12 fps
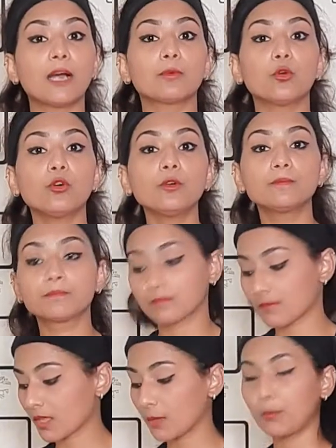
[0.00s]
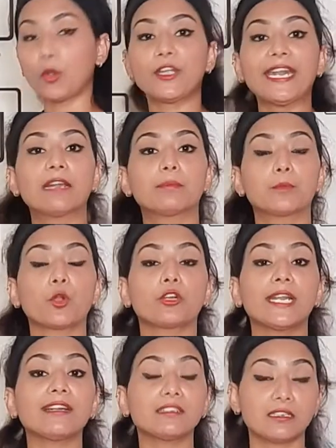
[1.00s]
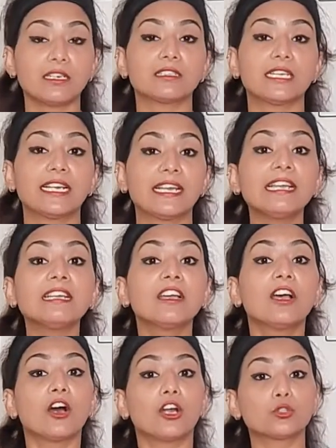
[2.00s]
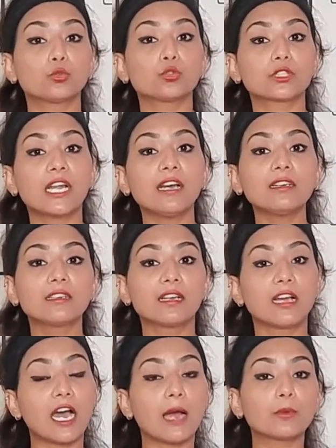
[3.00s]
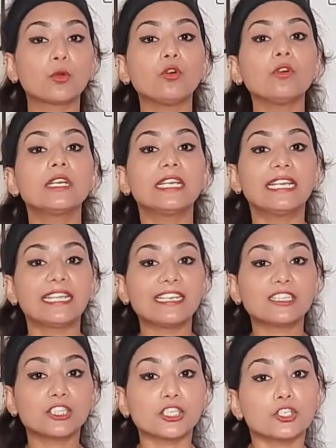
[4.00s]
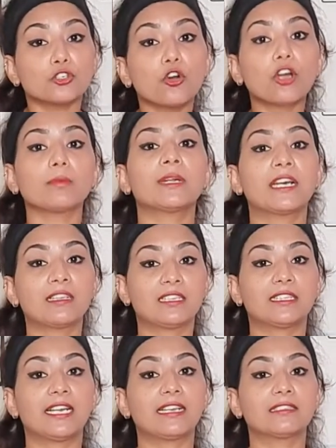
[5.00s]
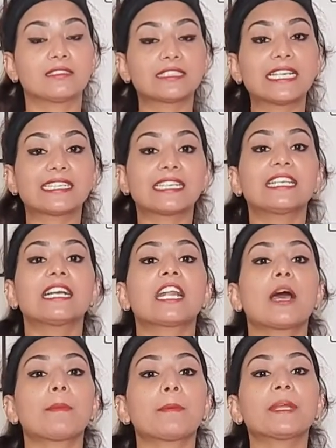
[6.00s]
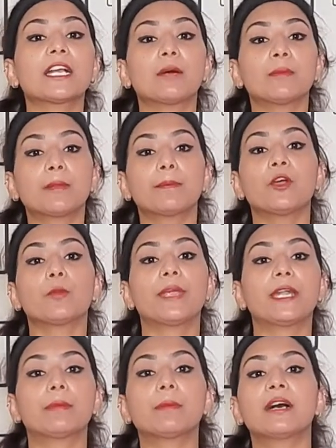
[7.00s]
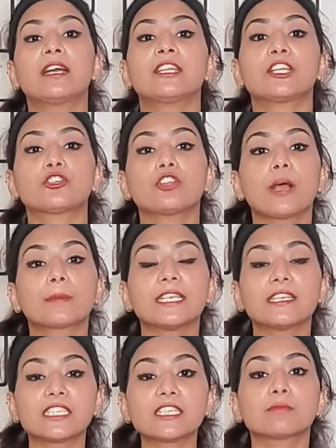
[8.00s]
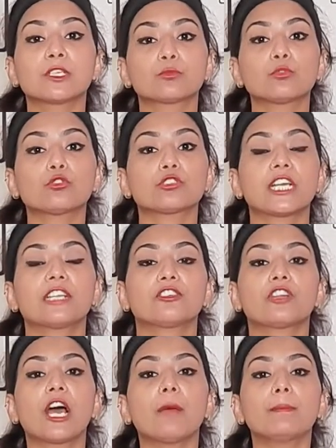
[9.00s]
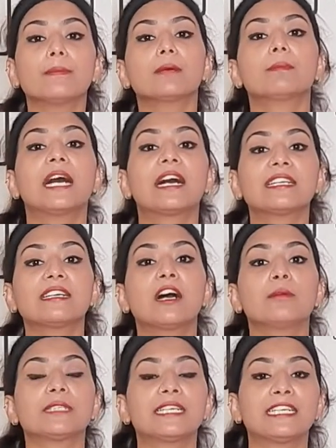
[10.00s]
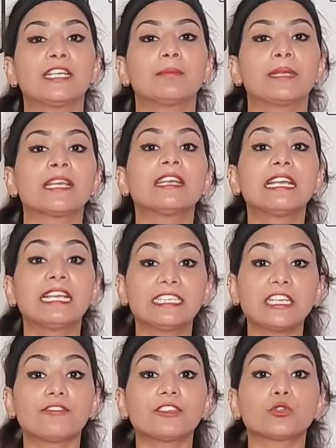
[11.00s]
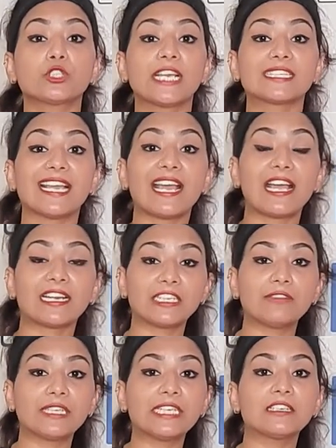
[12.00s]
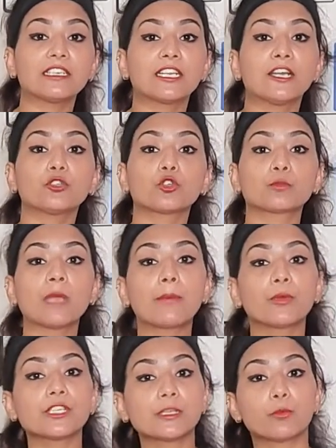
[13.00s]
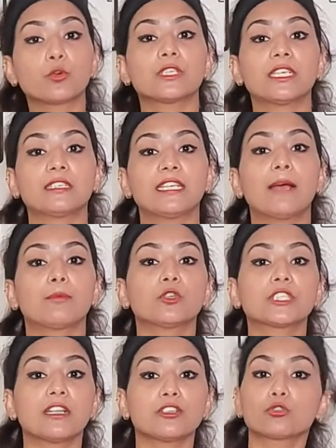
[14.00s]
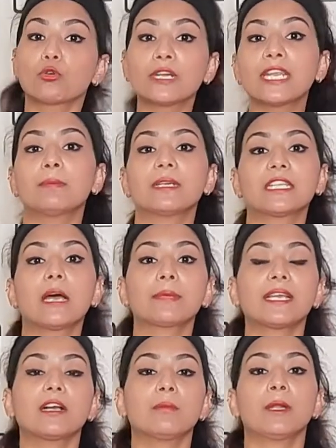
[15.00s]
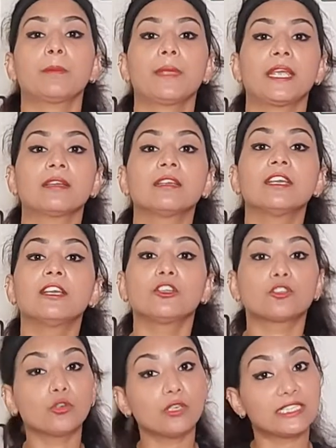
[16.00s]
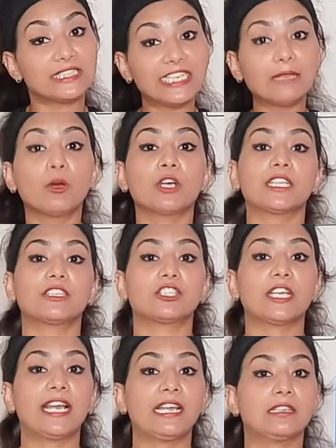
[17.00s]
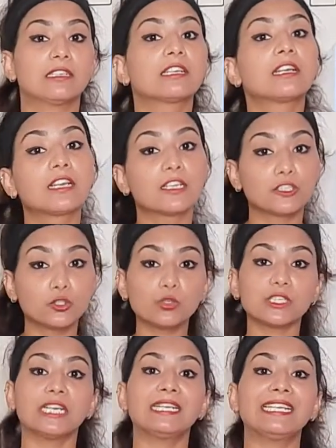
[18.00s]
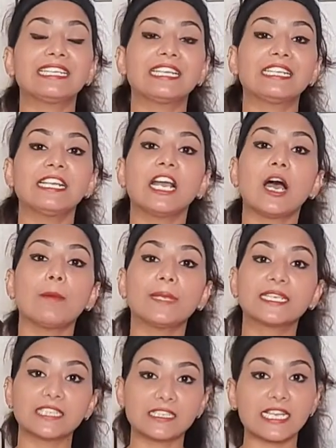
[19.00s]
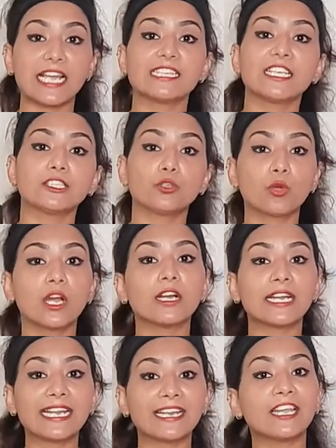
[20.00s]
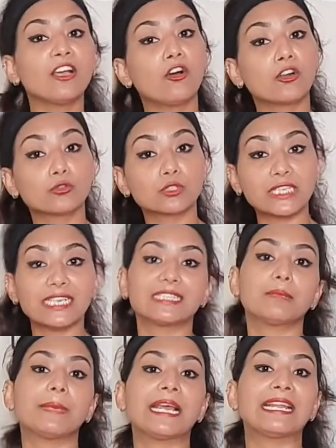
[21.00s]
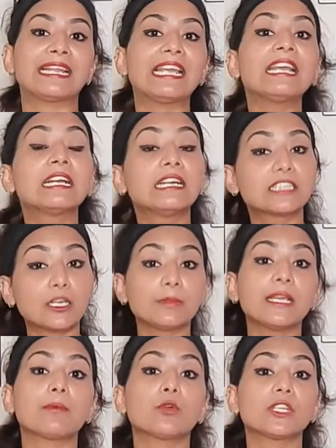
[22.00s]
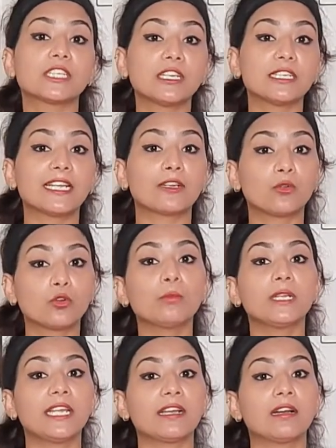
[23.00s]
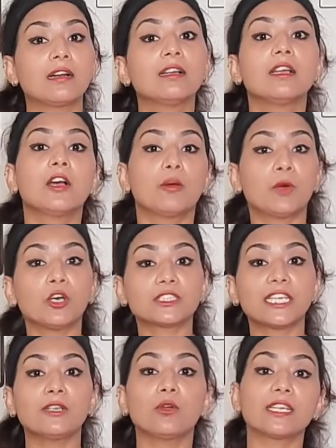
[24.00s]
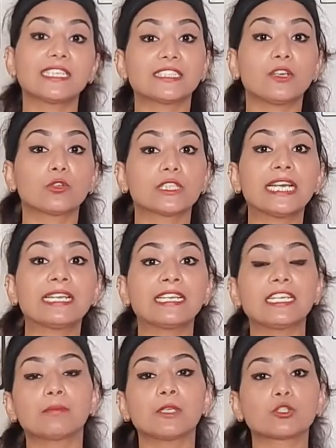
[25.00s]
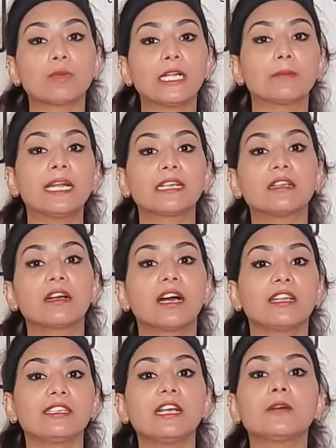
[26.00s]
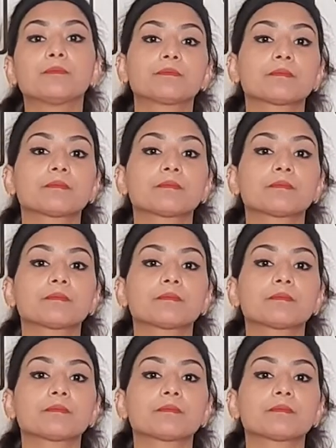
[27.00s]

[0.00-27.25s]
आपको प्रोटेक्ट करता है और दूसरा आपको एक सिक्योर बना देता है जैसे कि अगर आप अपने कमर पे और पेट पे बांध लेते हो तो आपकी ये चीज़ मजबूत हो जाती है और आप बाहरी काम करने में या फिर कुछ ऐसा एक्टिविटी कर रहे हैं तो उसमें आपको ये सपोर्ट करता है आपको ज़्यादा जोड़ नहीं पड़ता आपके कमर पे तो ये बहुत अच्छा है यूज़ करने के लिए आप एक्सरसाइज या योगा करेंगे और उससे इसे पहनेंगे तभी आपको रिजल्ट देखने को मिलेगा बहुत सारे लोग जैसे होता है ना कि हमने स्वेट वेट लगा लिया